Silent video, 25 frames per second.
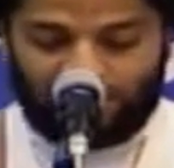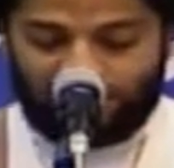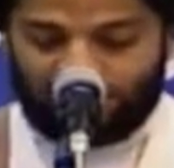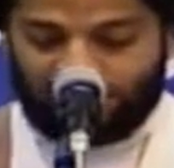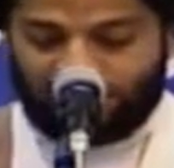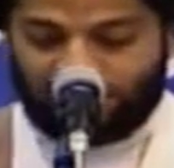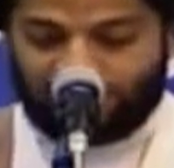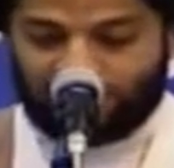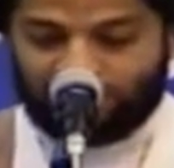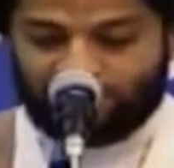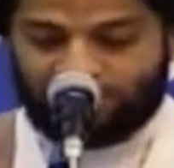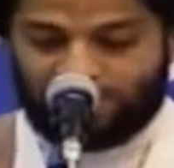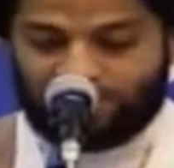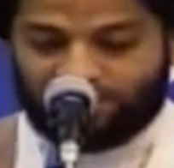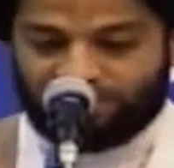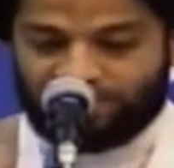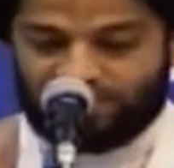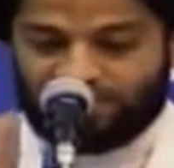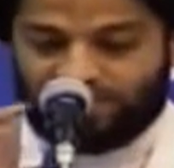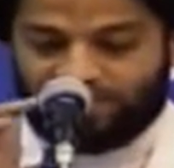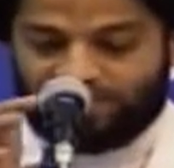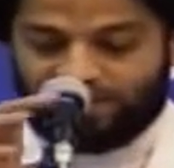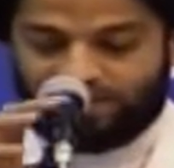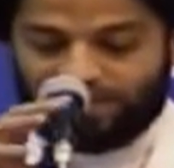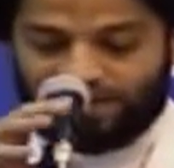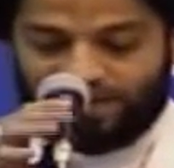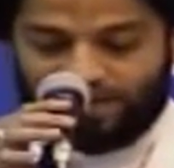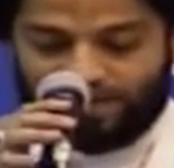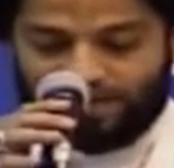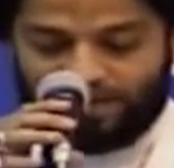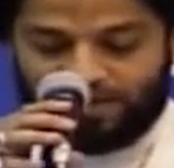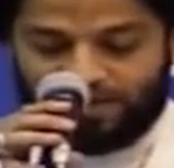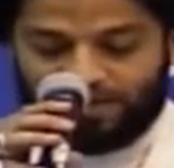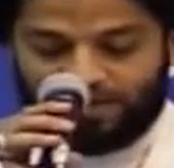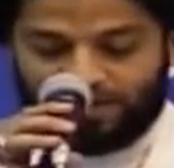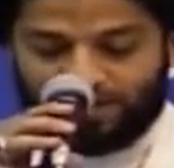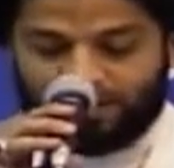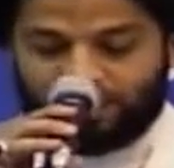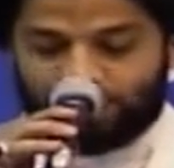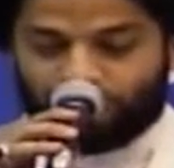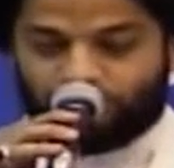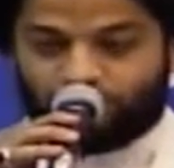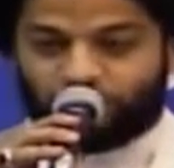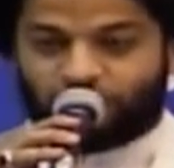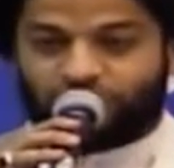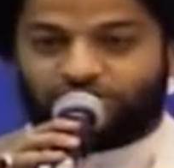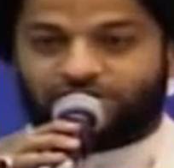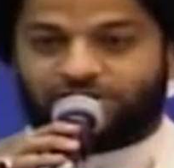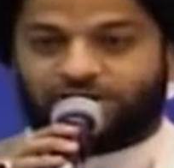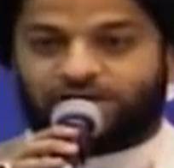الإمام
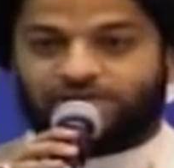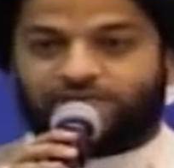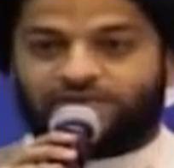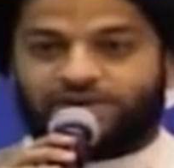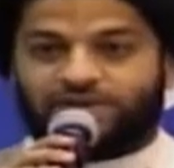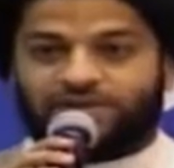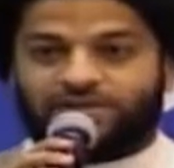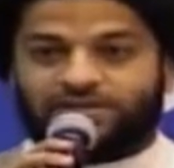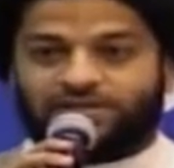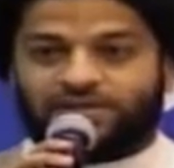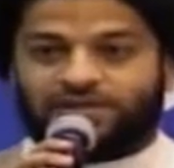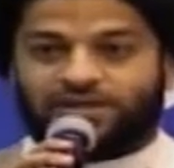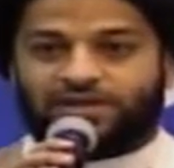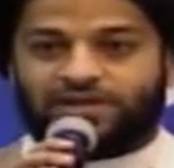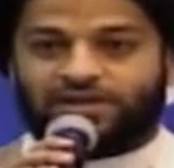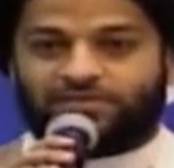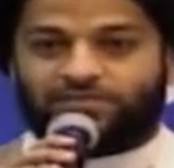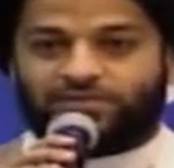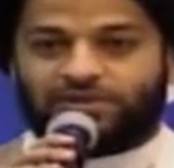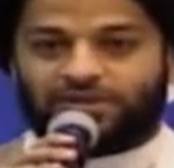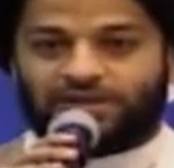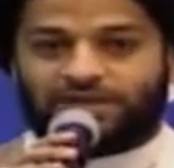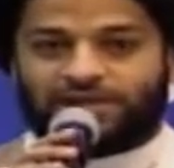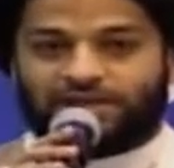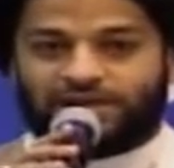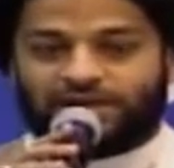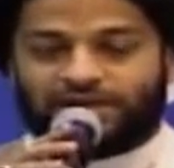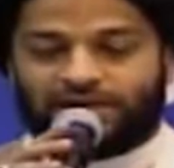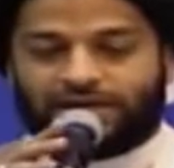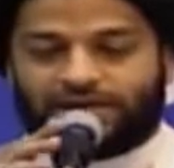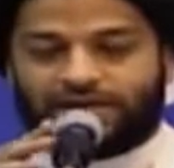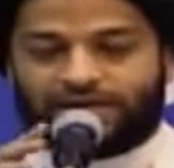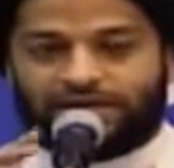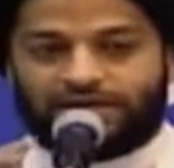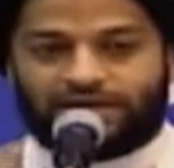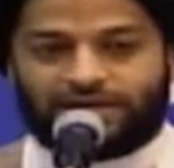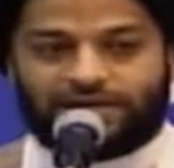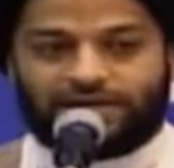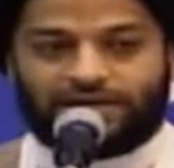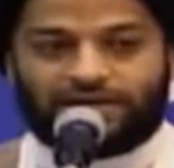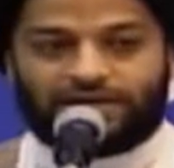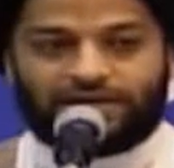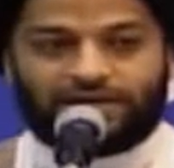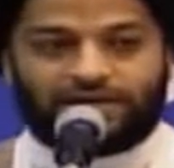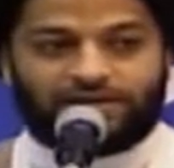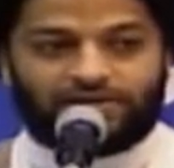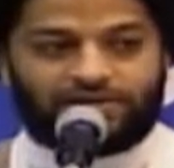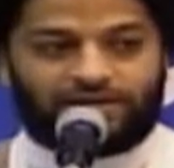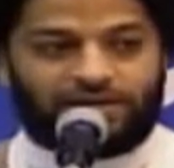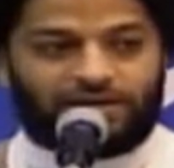المجتبى سلام الله عليه
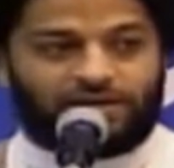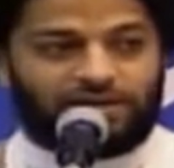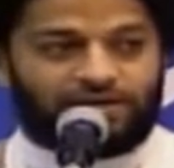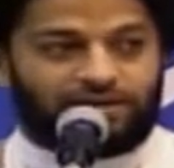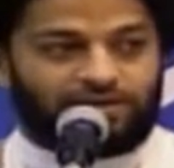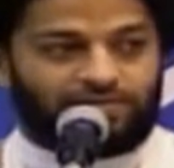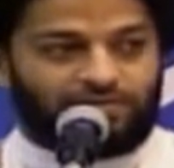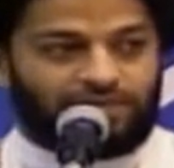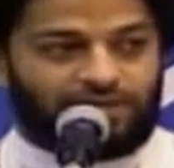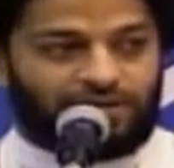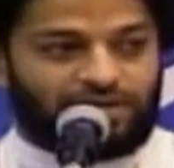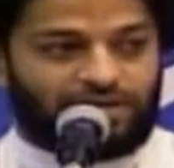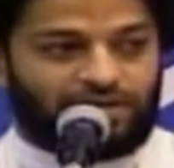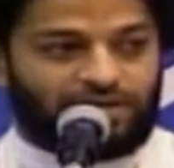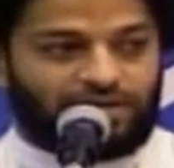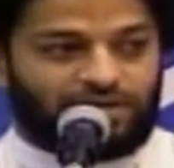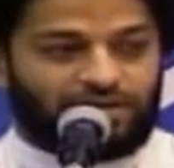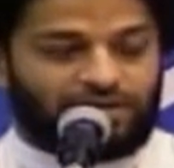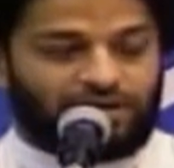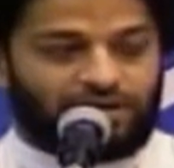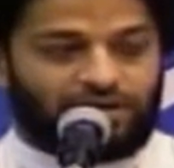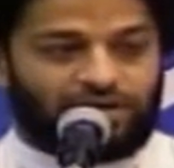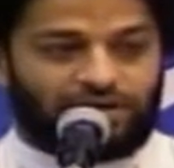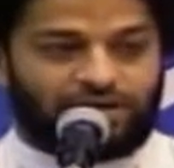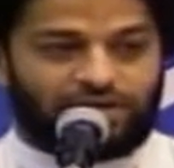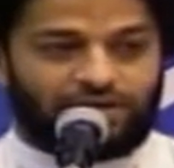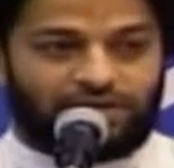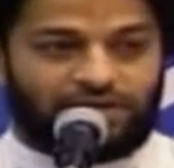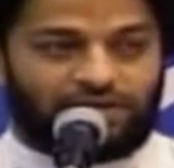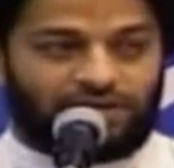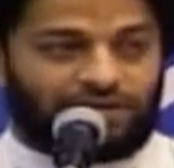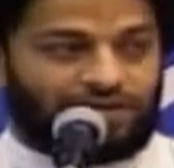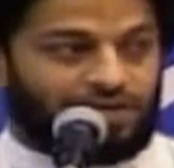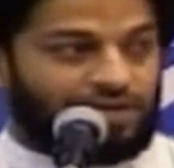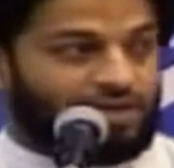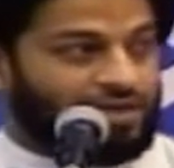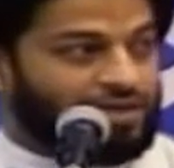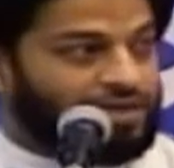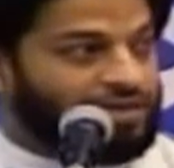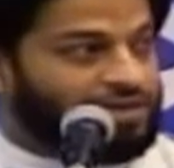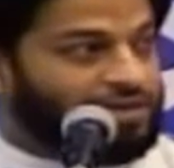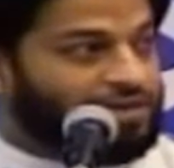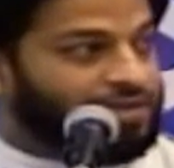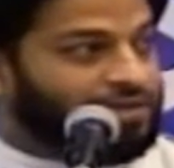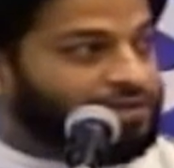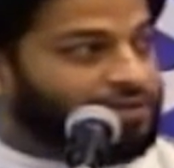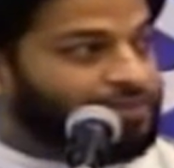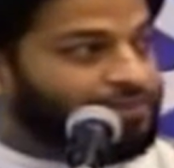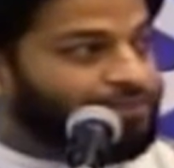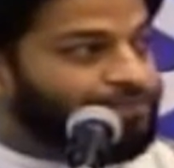صاحب هذه
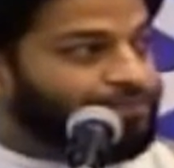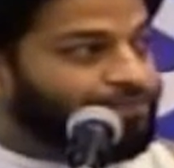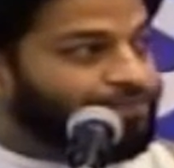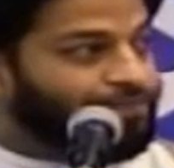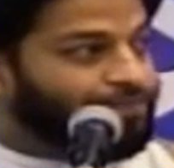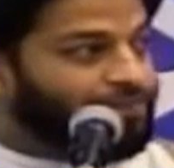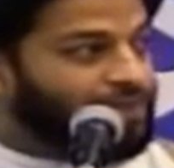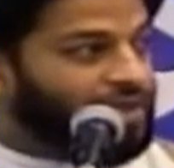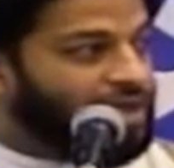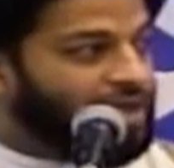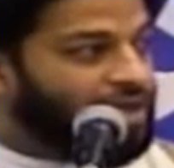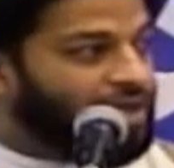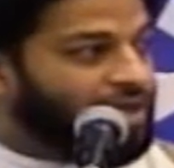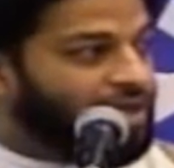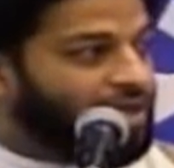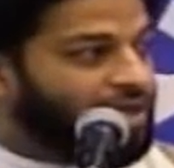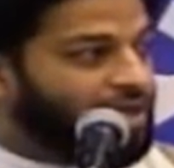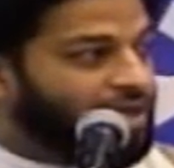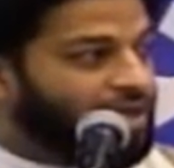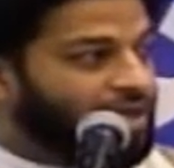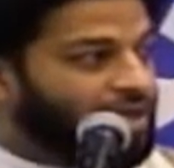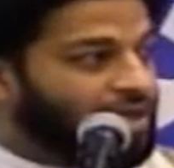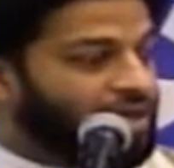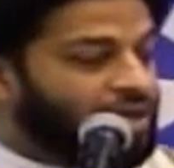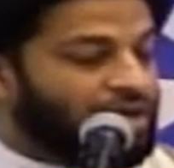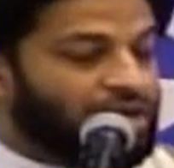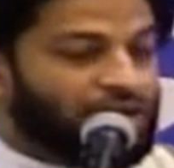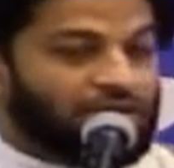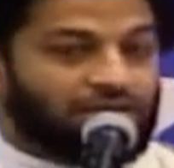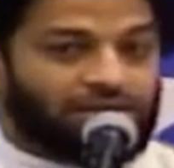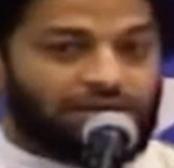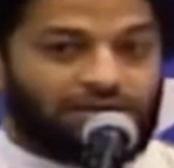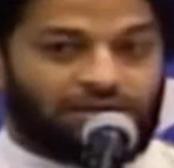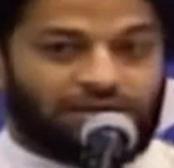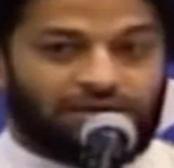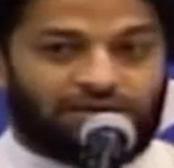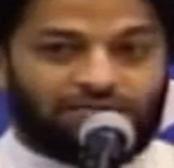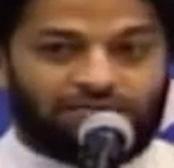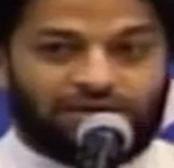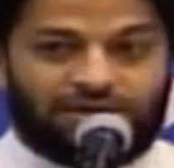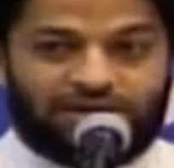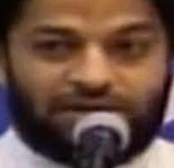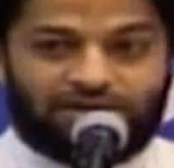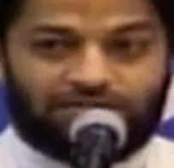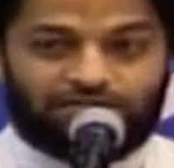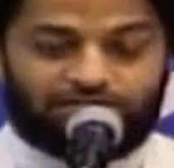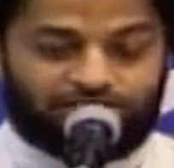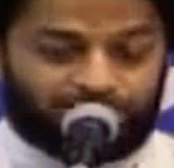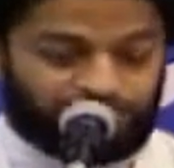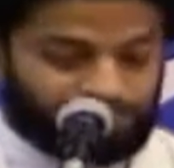الليلة هذا
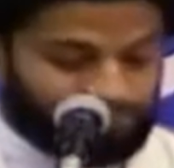الإمام